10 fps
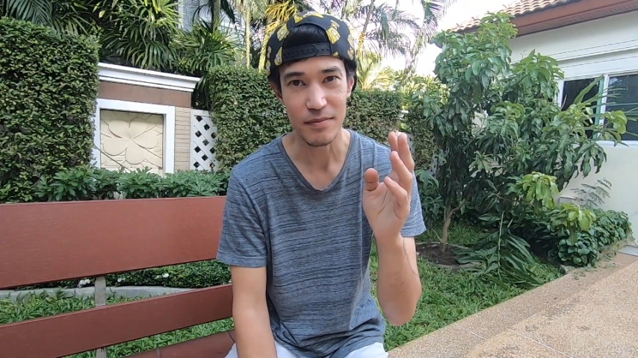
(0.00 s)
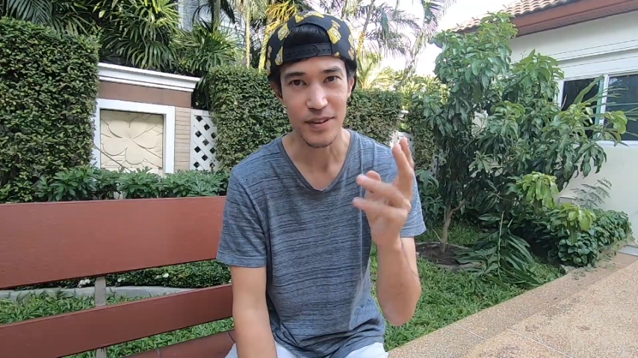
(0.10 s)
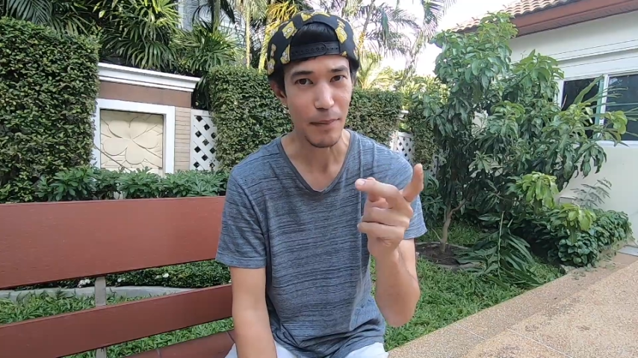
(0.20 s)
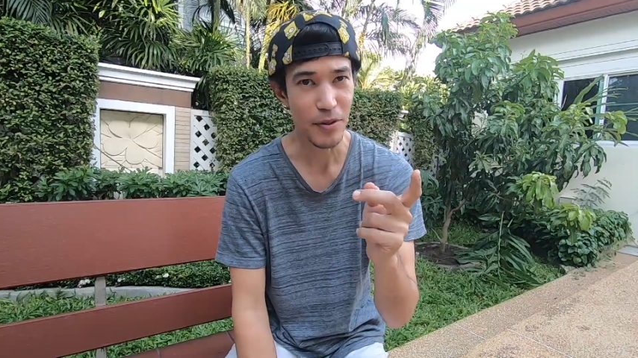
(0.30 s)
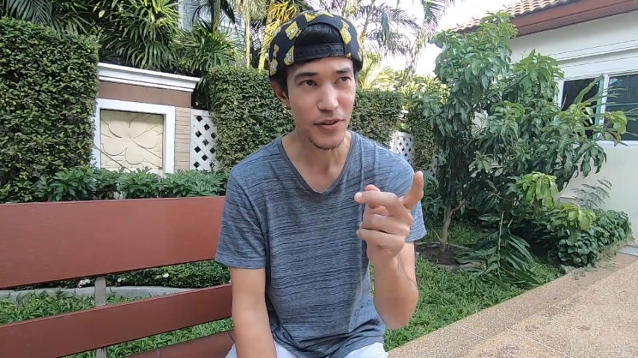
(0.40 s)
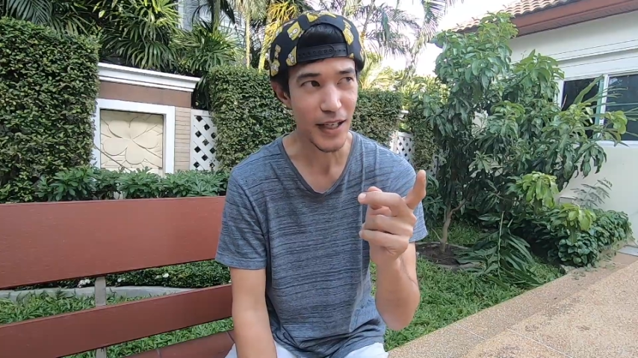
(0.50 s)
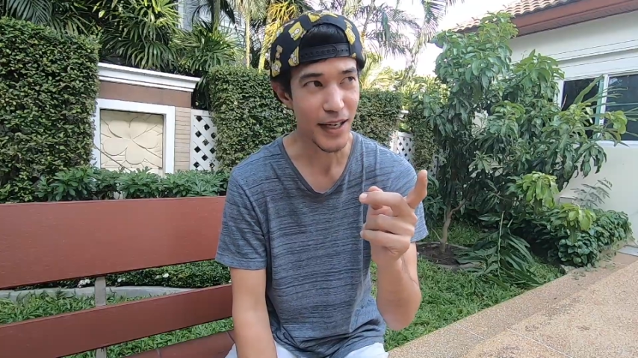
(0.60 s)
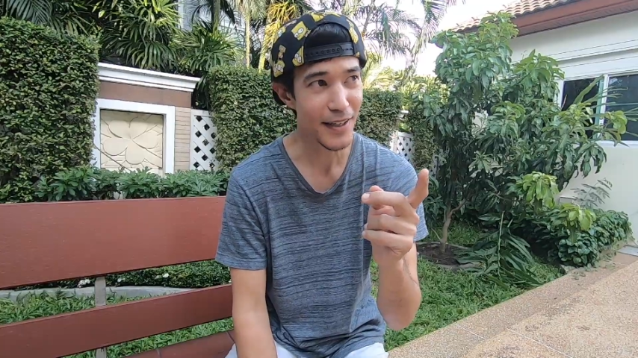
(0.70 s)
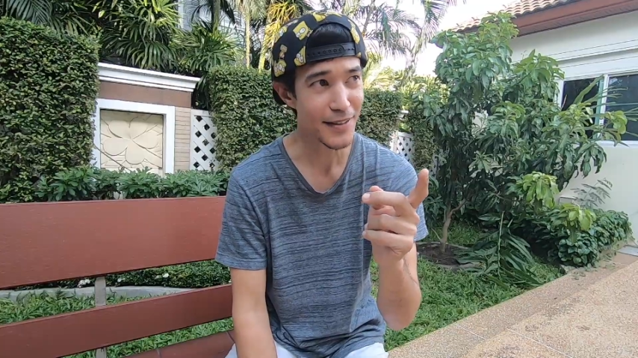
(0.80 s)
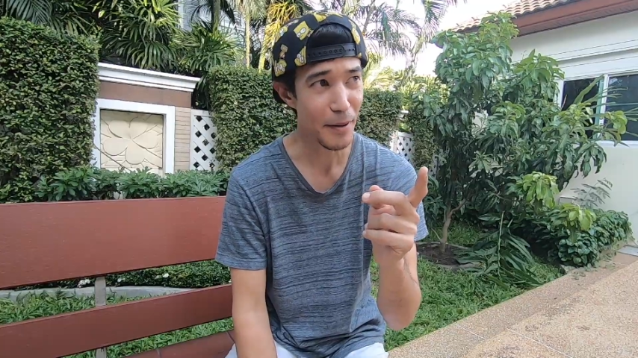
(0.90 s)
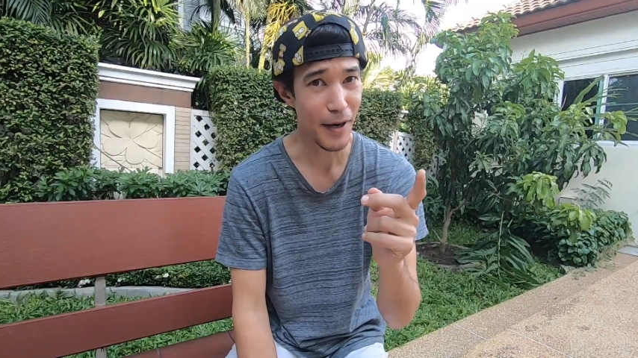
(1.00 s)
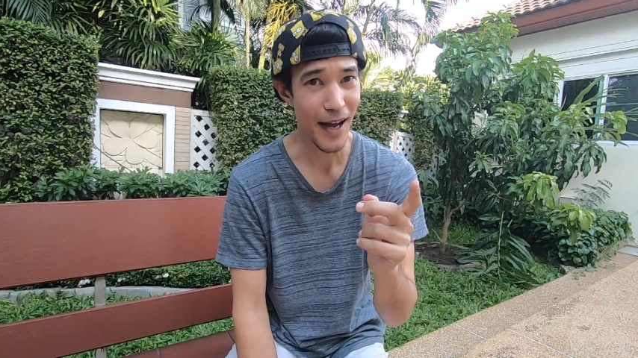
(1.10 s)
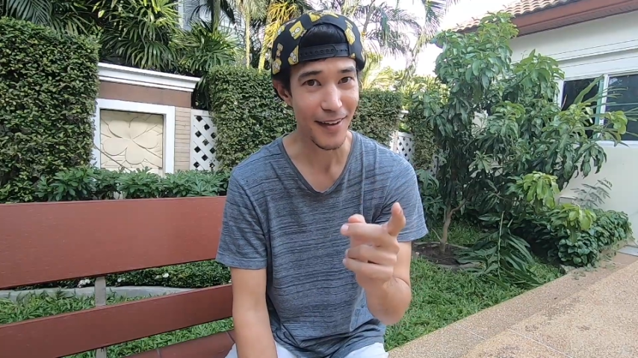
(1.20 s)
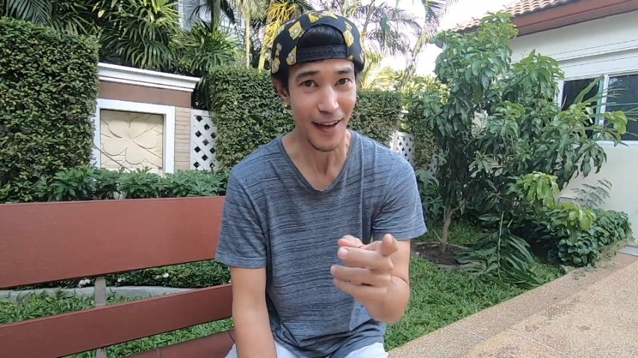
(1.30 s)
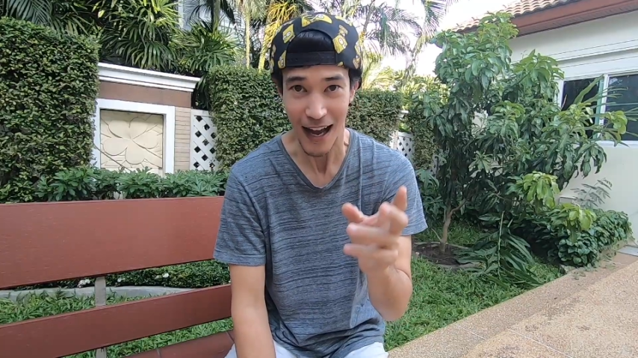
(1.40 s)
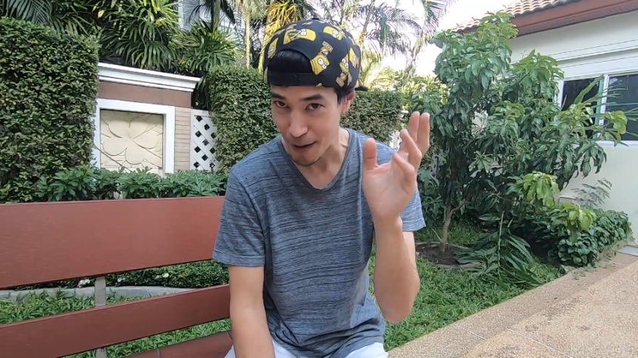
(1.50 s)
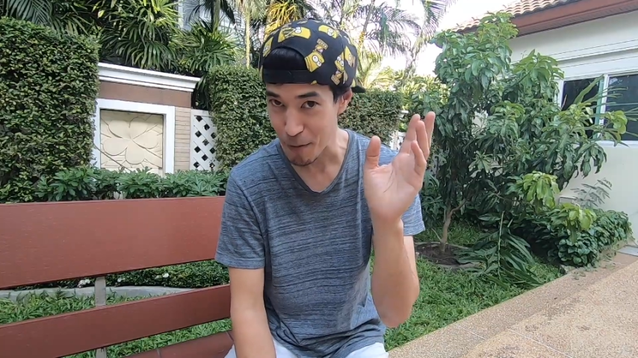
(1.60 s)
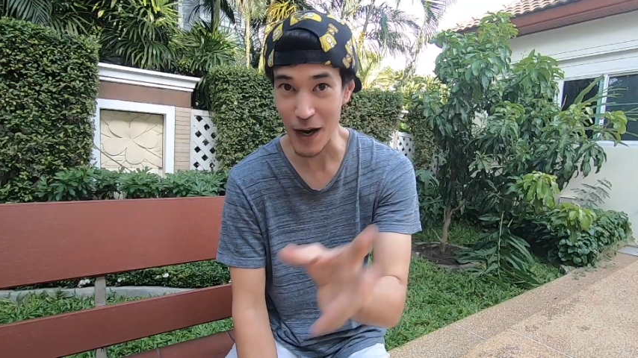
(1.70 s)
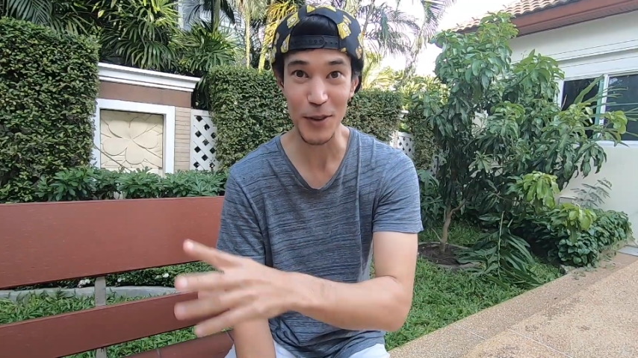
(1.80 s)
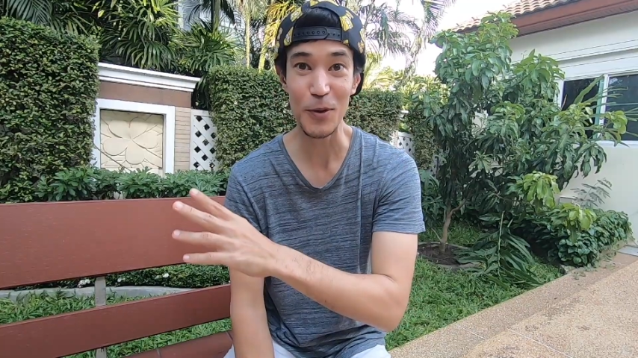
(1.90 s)
3หรือ4 แล้วนะจำไม่ได้เอาเป็น
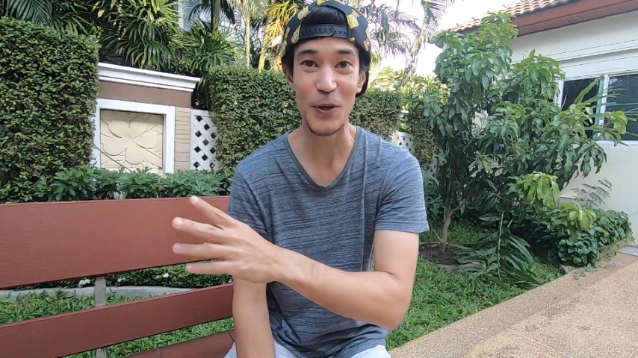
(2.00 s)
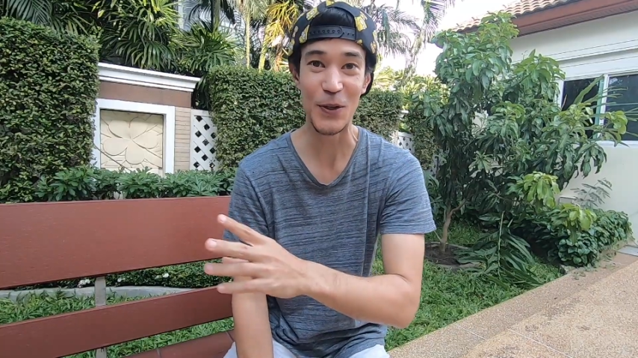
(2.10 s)
ว่าตัว